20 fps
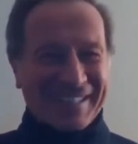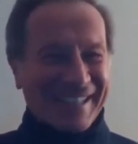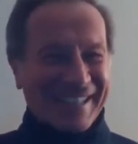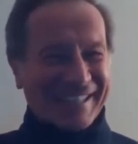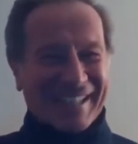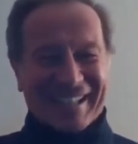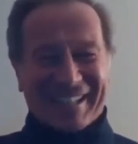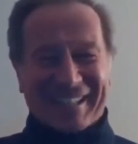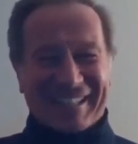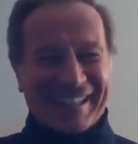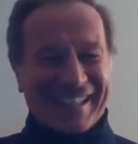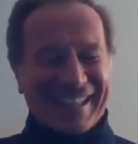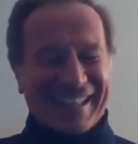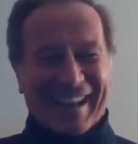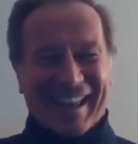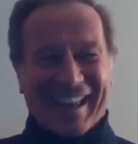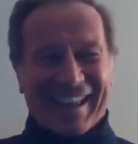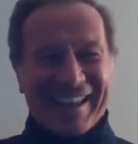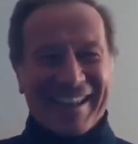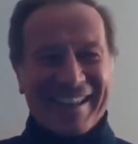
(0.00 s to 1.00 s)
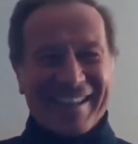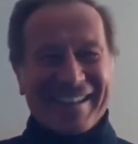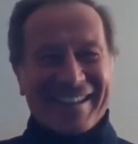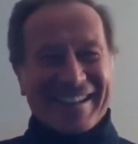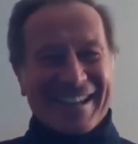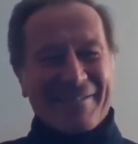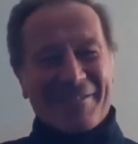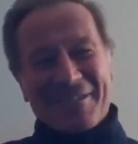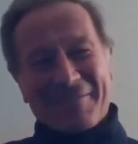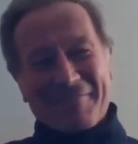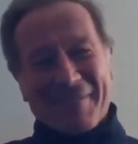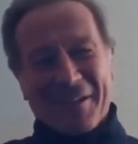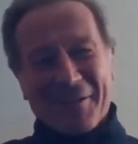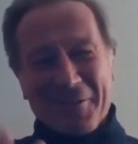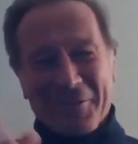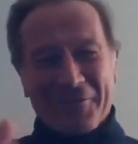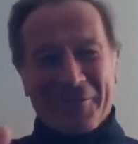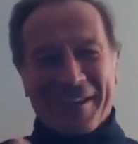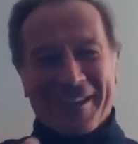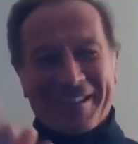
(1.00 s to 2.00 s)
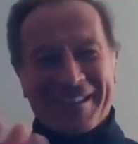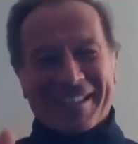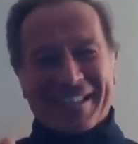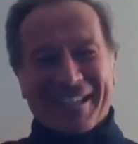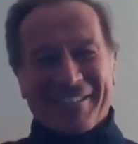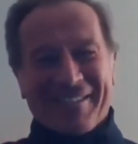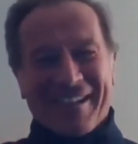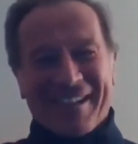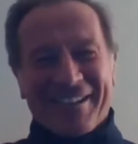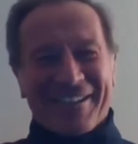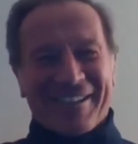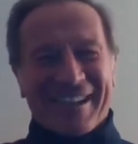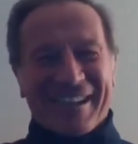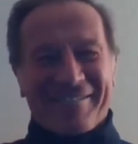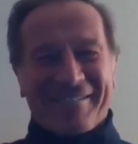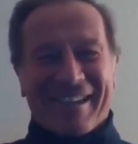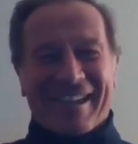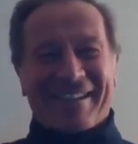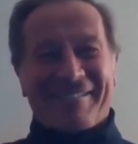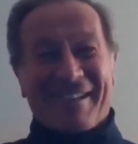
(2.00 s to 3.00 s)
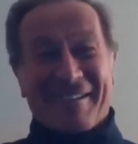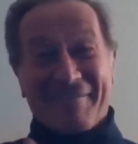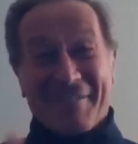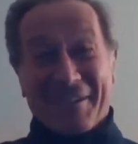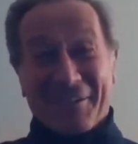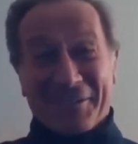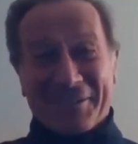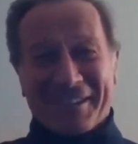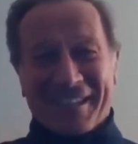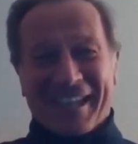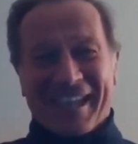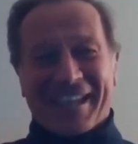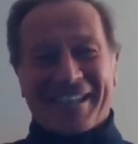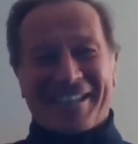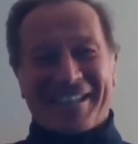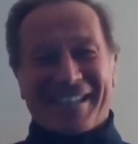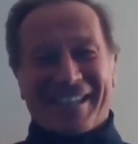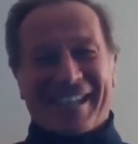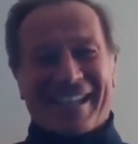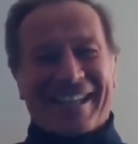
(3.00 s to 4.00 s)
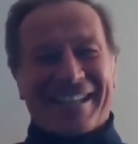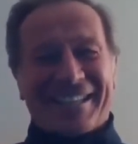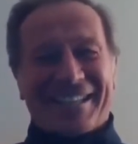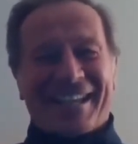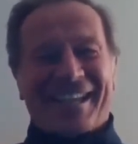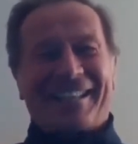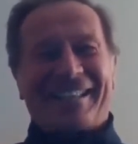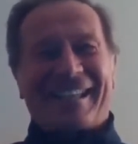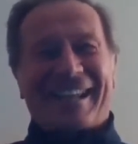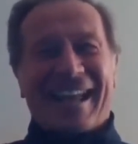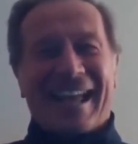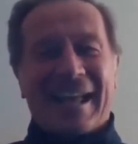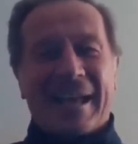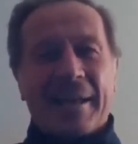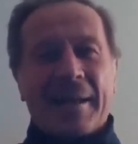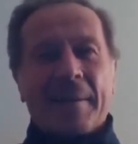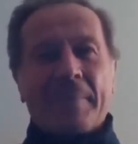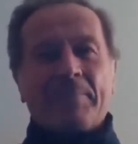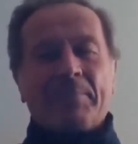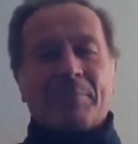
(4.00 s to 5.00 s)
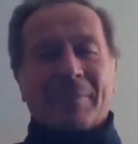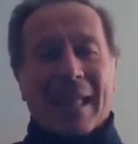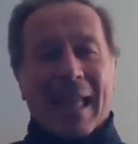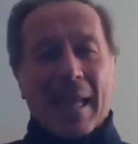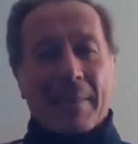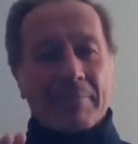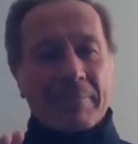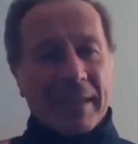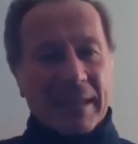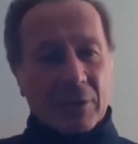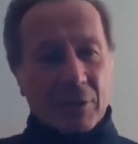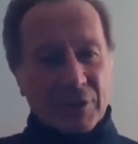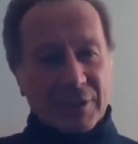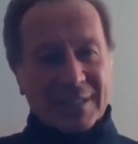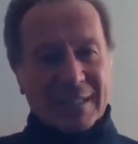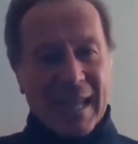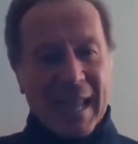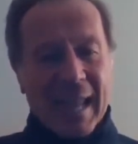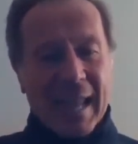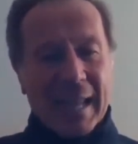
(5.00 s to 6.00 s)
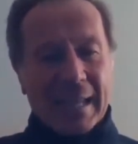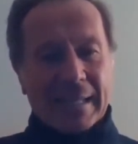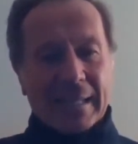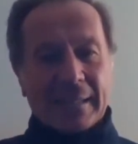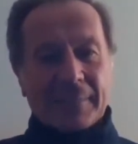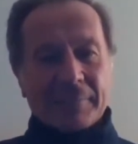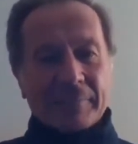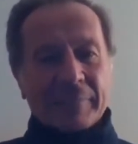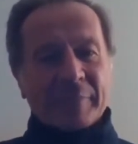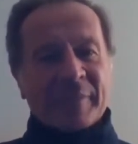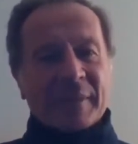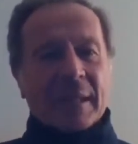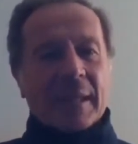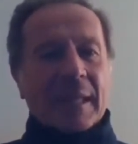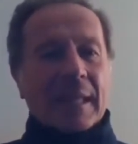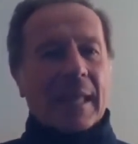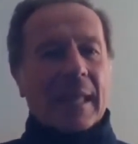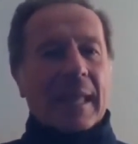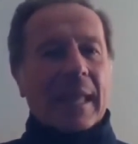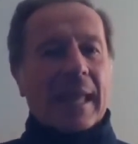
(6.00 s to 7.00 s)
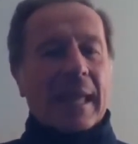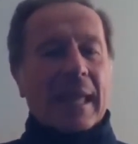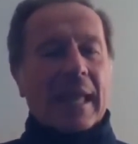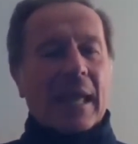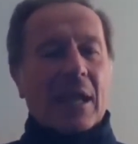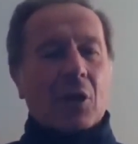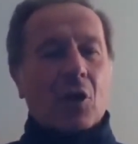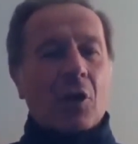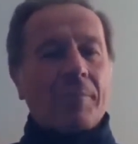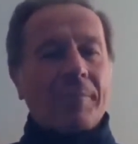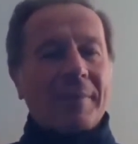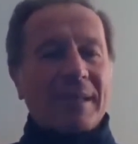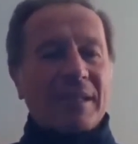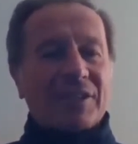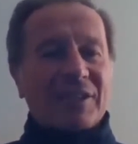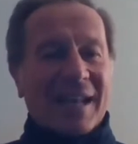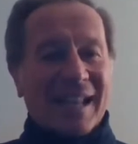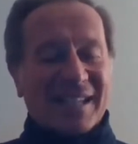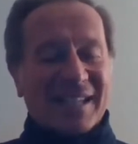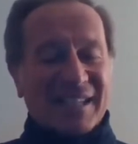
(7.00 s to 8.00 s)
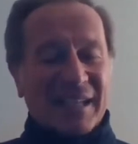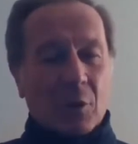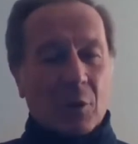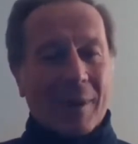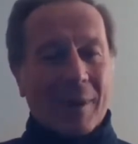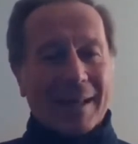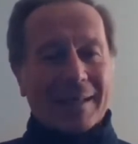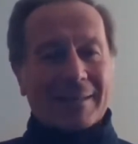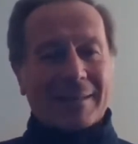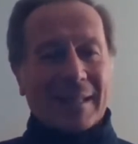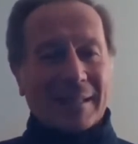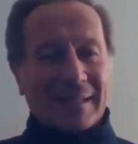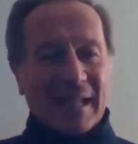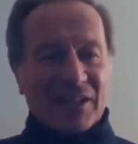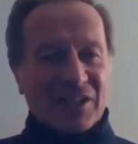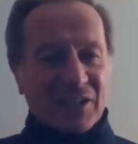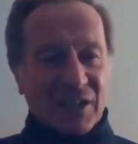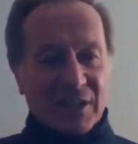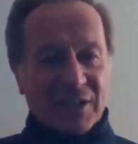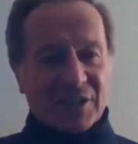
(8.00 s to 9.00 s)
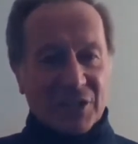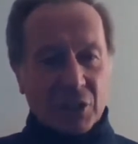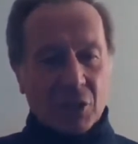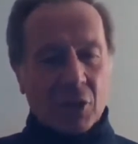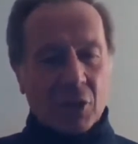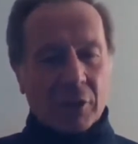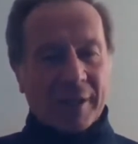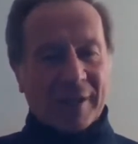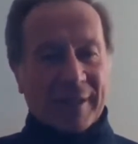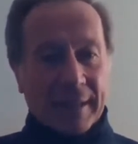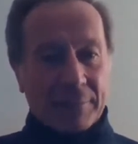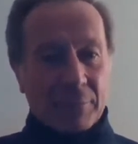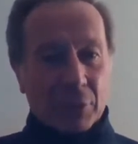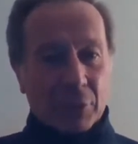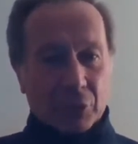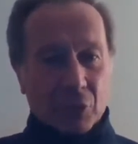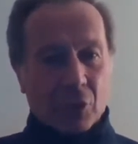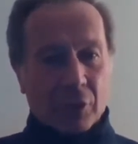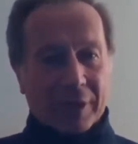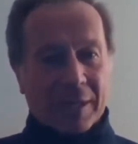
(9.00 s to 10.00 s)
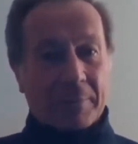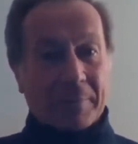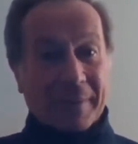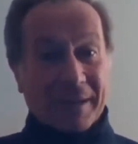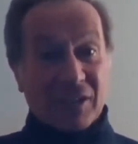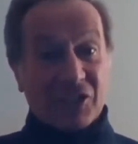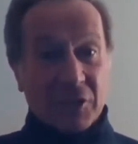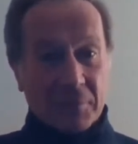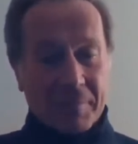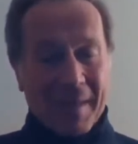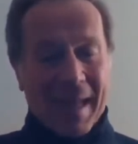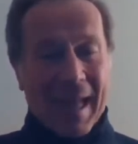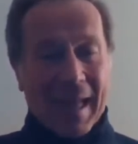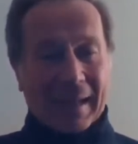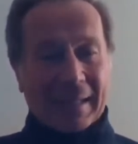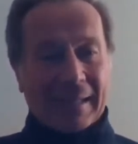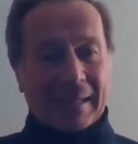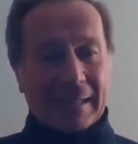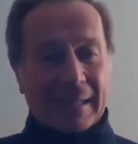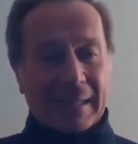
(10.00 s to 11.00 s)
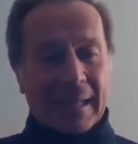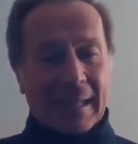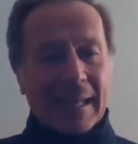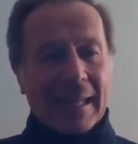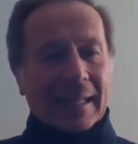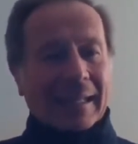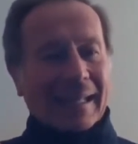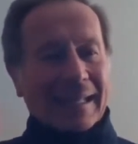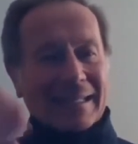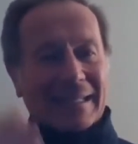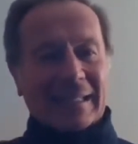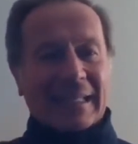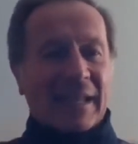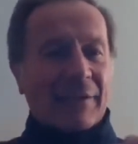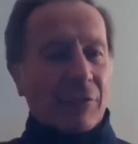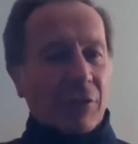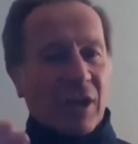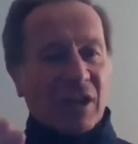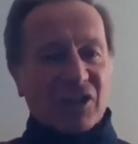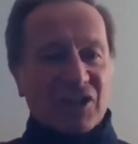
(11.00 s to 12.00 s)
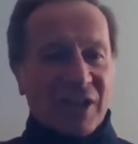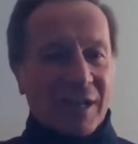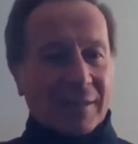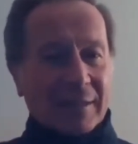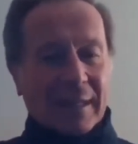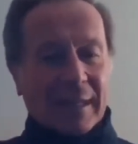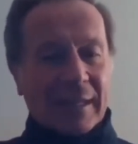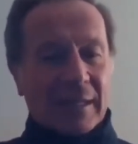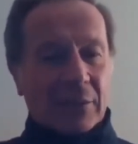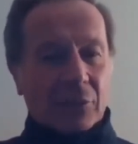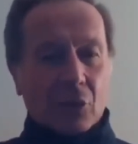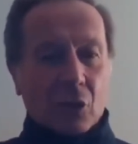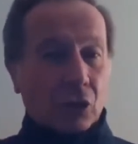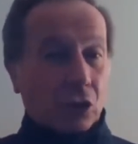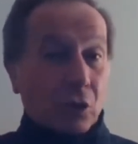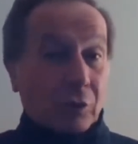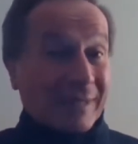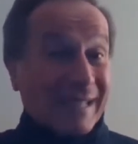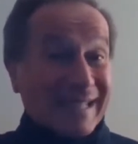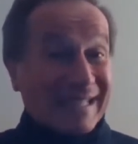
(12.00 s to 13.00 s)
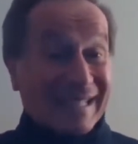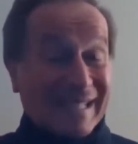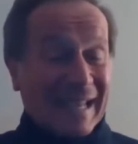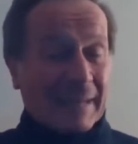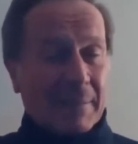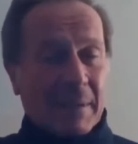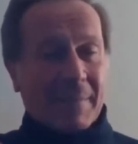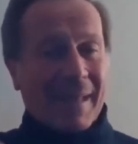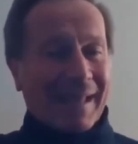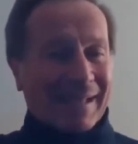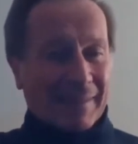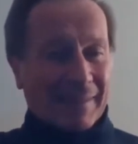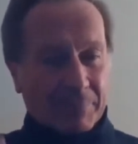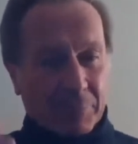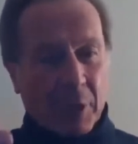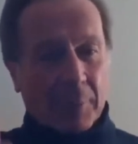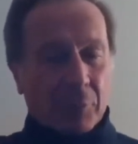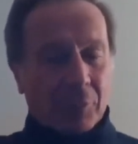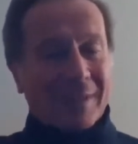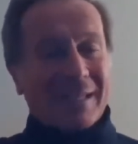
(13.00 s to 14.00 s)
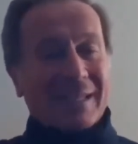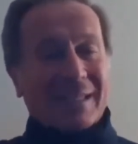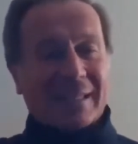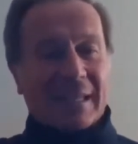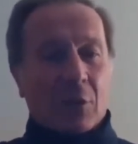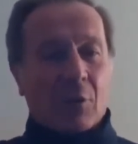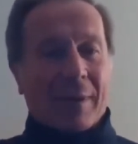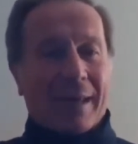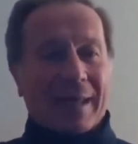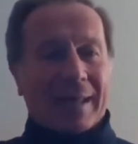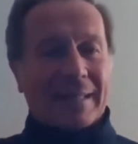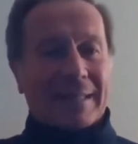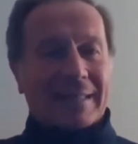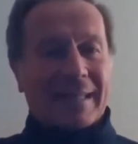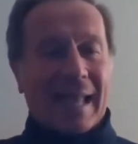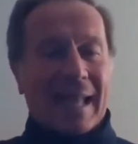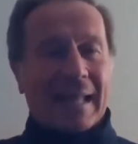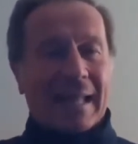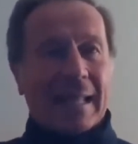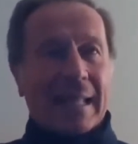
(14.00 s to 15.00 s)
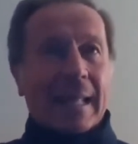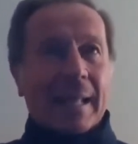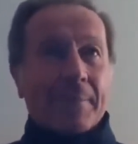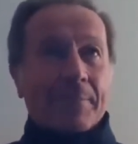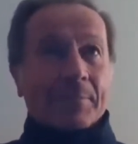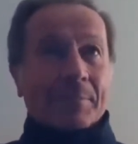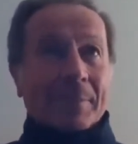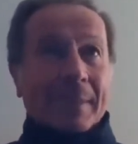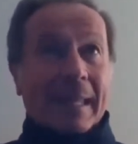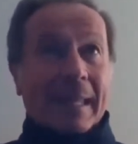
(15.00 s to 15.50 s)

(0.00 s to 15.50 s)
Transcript: comincia a sentire diciamo, il meno 15 va ancora bene, ma meno 10 eccetera, a meno 6 eh, comincia la sequenza di accensione dei motori principali e si devono accendere non tutti insieme, ma proprio in sequenza,